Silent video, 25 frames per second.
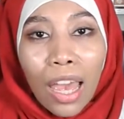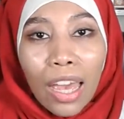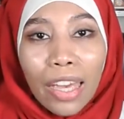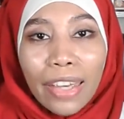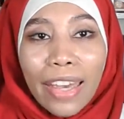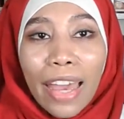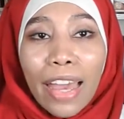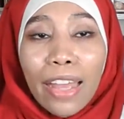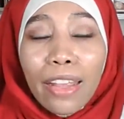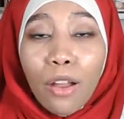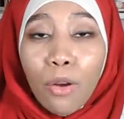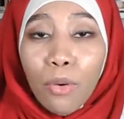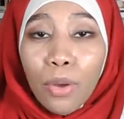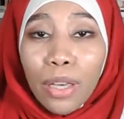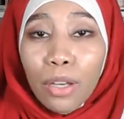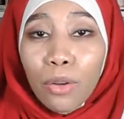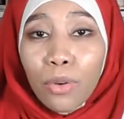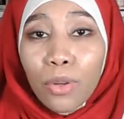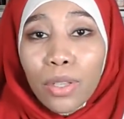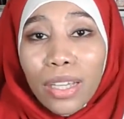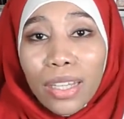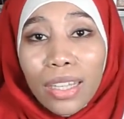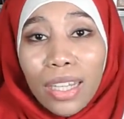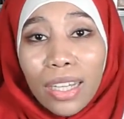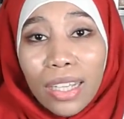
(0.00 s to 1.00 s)
هي انه
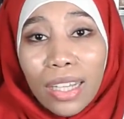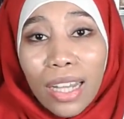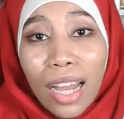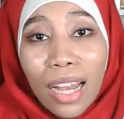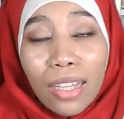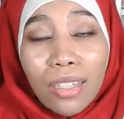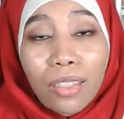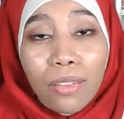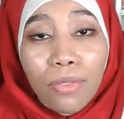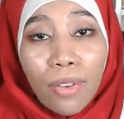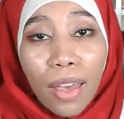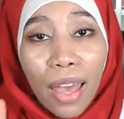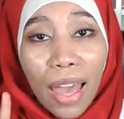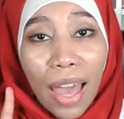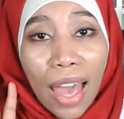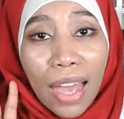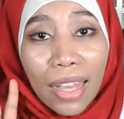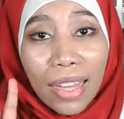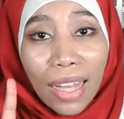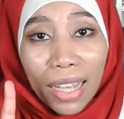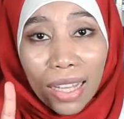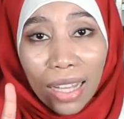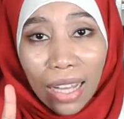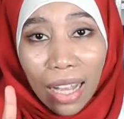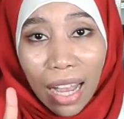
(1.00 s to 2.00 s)
كيكون عندك نقص في
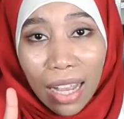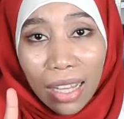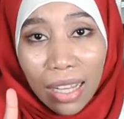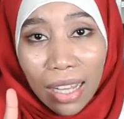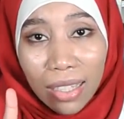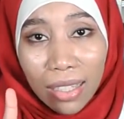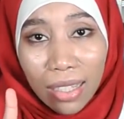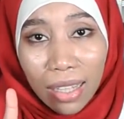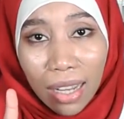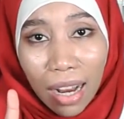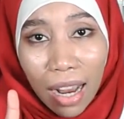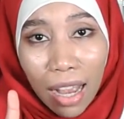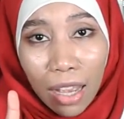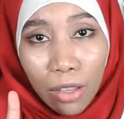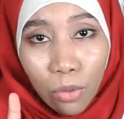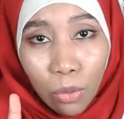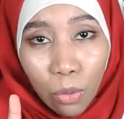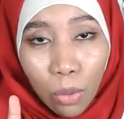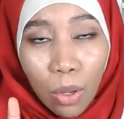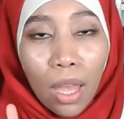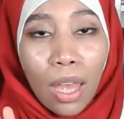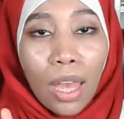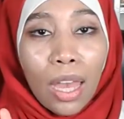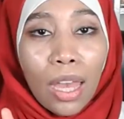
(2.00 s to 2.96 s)
احد هاد العناصر هادو